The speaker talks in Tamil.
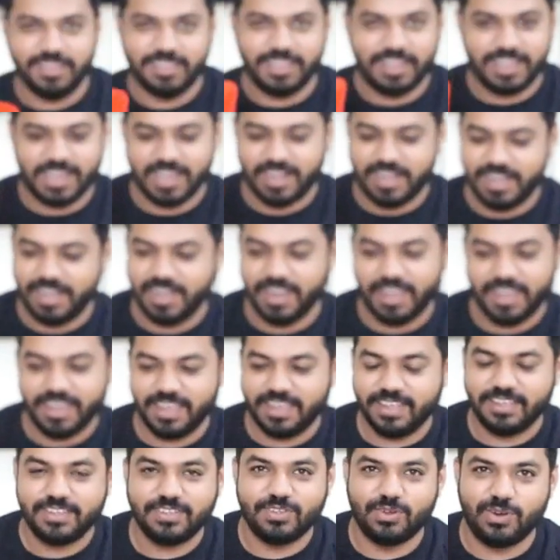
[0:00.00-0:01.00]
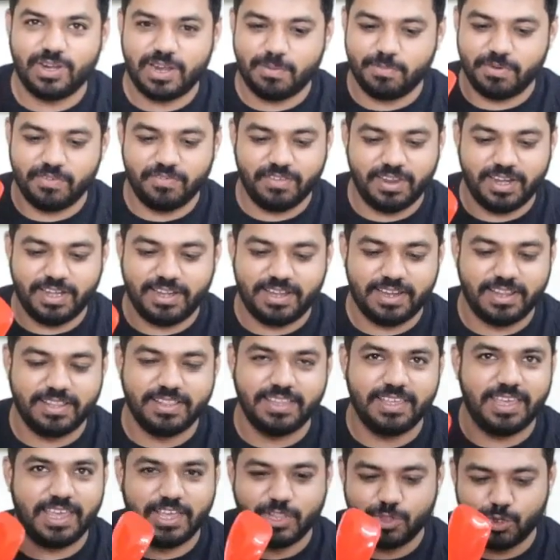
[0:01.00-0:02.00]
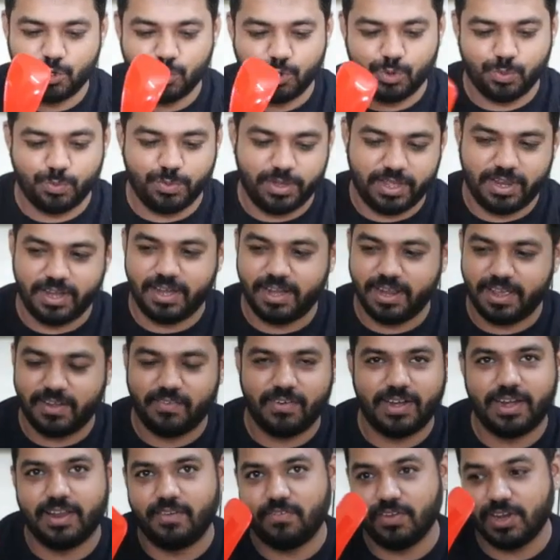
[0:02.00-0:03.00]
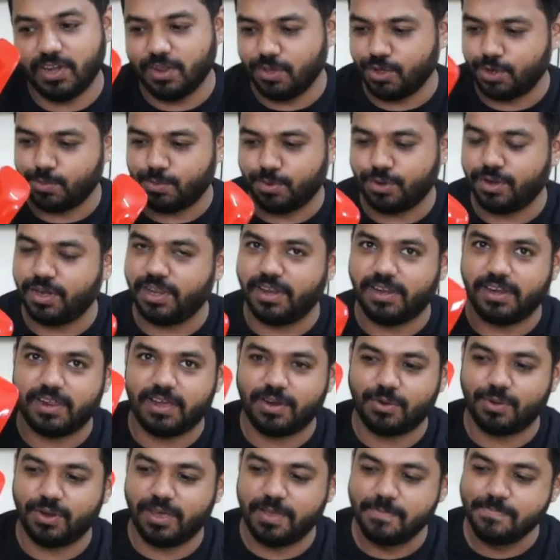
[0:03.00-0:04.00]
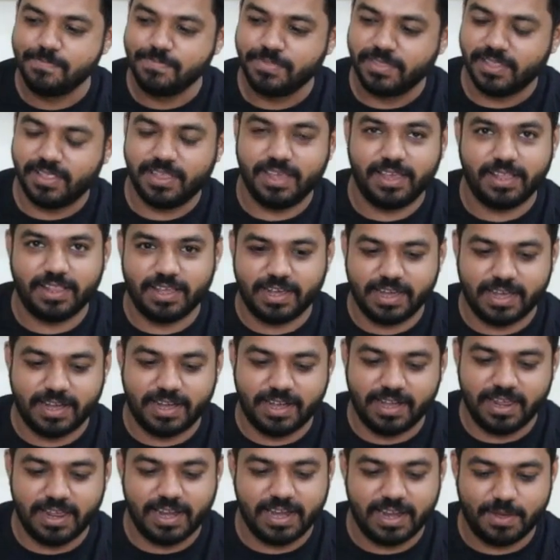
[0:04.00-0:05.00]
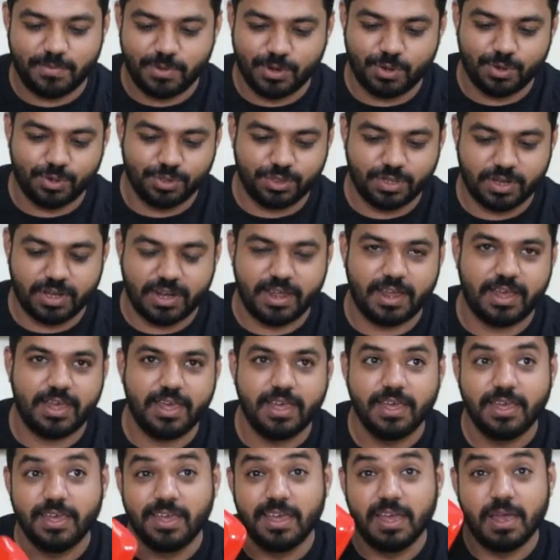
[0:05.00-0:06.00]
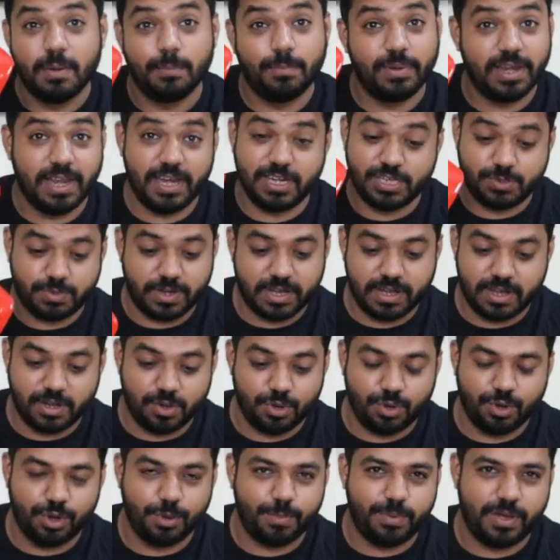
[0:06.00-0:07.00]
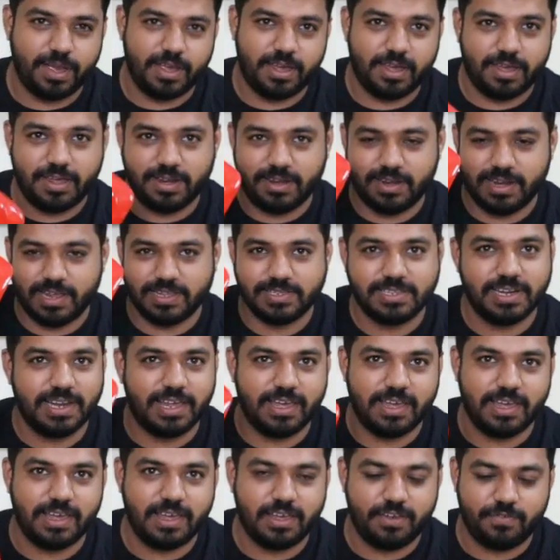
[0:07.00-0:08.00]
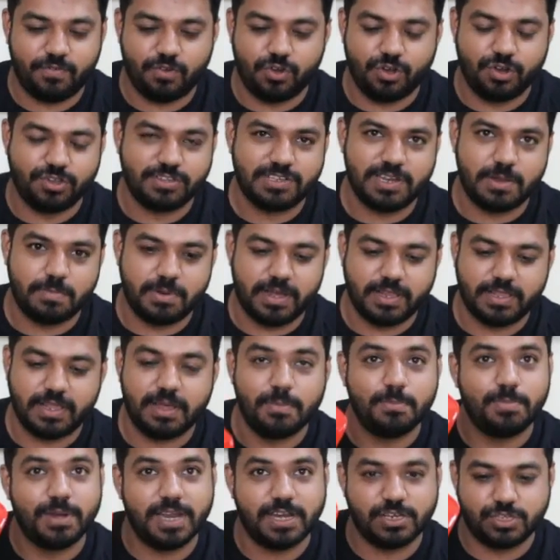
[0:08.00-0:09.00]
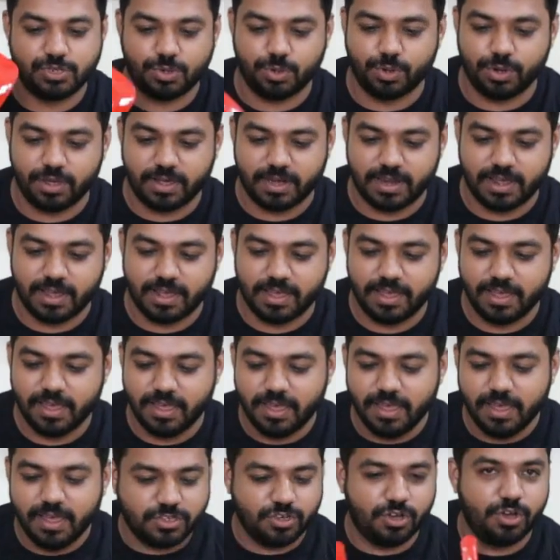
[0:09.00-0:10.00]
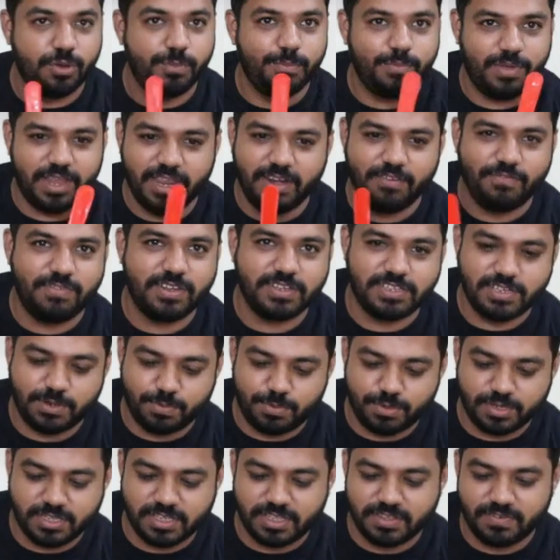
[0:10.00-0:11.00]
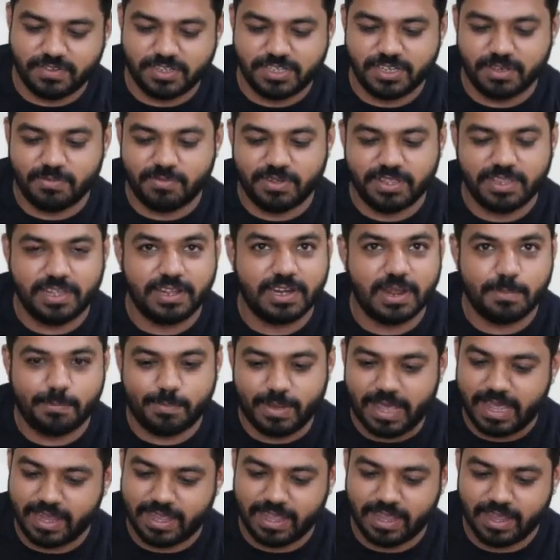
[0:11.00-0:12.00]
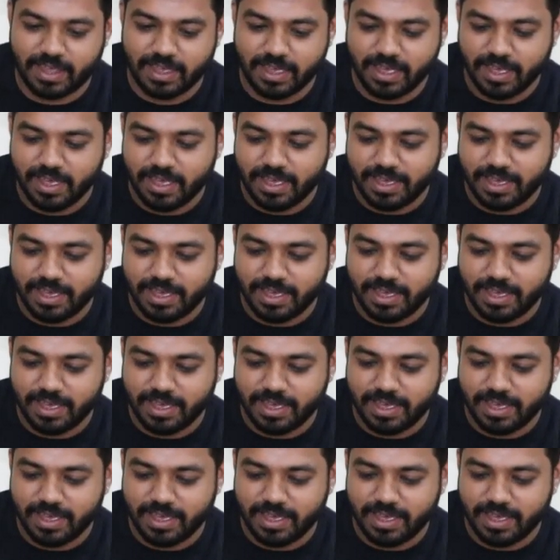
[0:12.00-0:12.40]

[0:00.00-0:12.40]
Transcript: இந்த கரண்டி ஸோ நம்ம வீட்டிலேருந்து எதுவுமே எடுக்க வேண்டாம் வெளியூர் போகிறீங்கன்னா கூட நீங்கள் அந்த கரண்டி எல்லாமே கொடுத்துட்றாங்க பிளேட்ஸ் வேணாலும் கொடுப்பாங்க நான் சில ஃபோட்டோஸில் பார்த்தேன் பிளேட்ஸும் கொடுக்குறாங்க ஸோ மெயின் ஃபஸ்ட்டு பிடிச்ச விஷயம் பார்த்திங்கன்னா பேக்கிங்